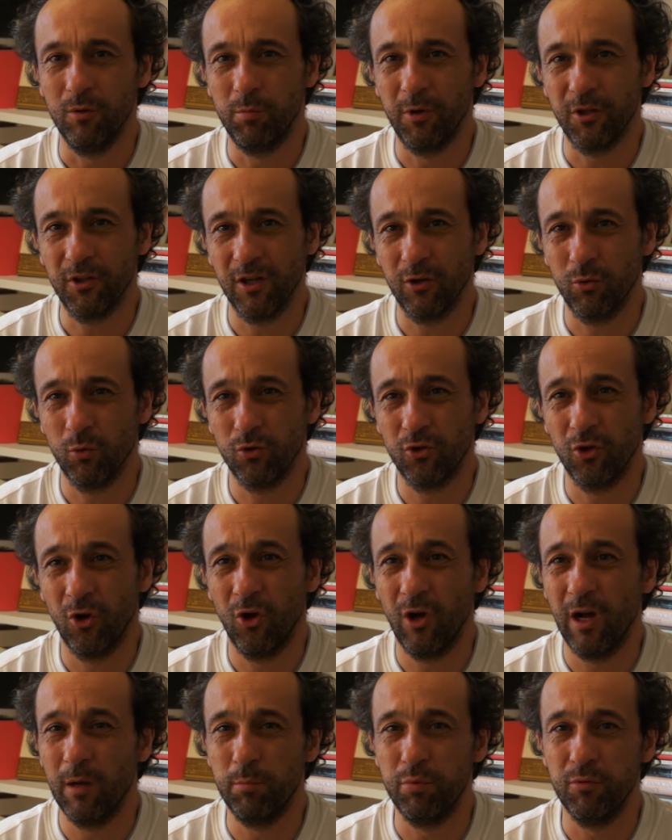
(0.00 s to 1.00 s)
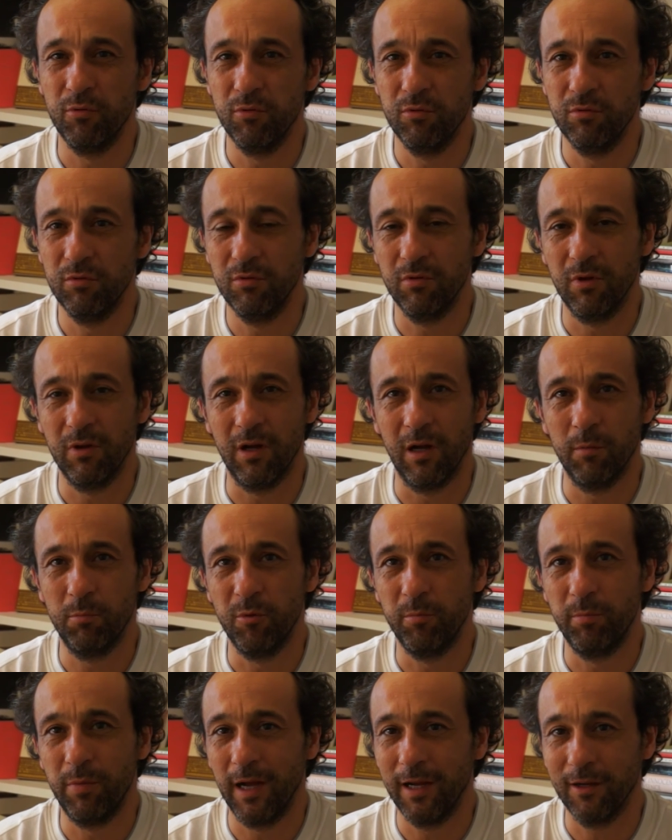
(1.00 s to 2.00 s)
pas très content, un peu un
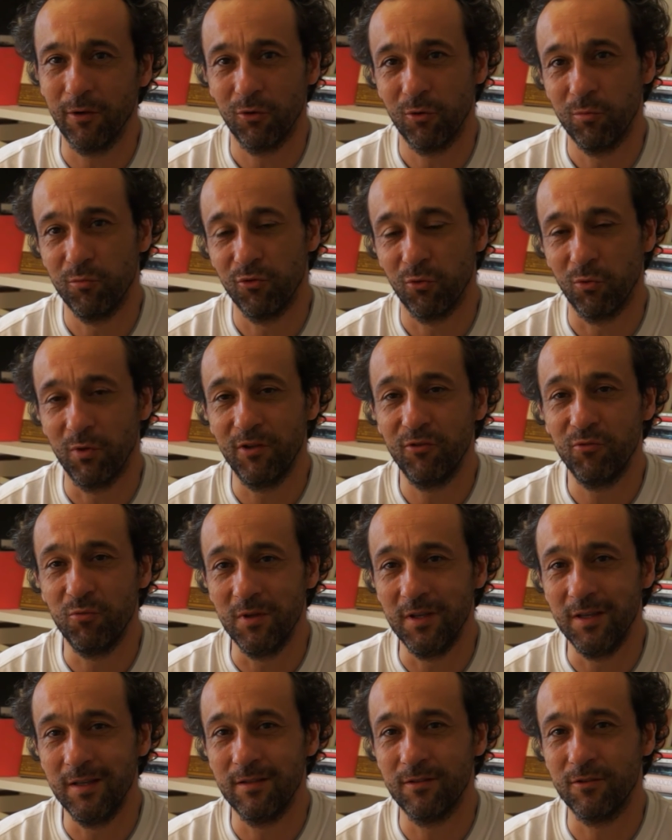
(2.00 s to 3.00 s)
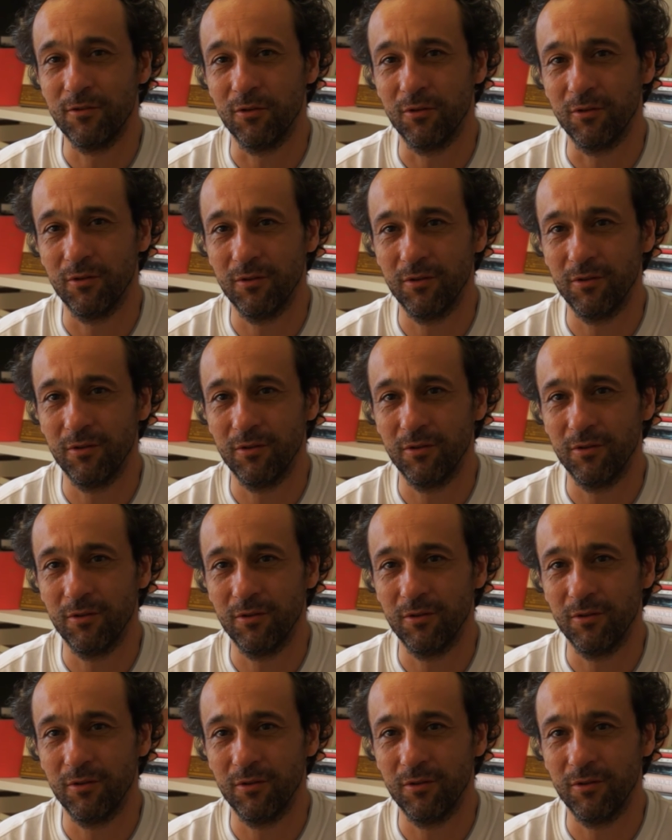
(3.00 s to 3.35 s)
peu pingre comme sont les Suisses,